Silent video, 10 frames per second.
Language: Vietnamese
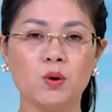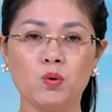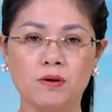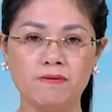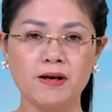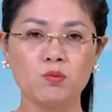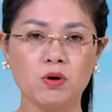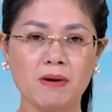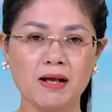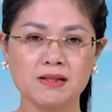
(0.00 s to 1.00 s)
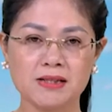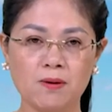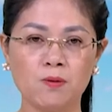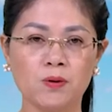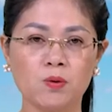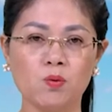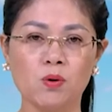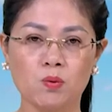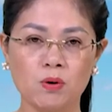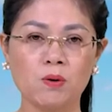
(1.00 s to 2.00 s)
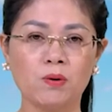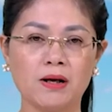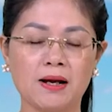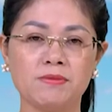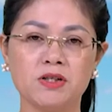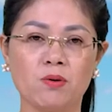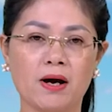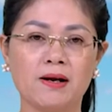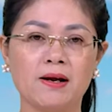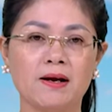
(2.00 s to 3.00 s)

Ủy viên Ủy ban Xã hội của Quốc hội làm trưởng đoàn,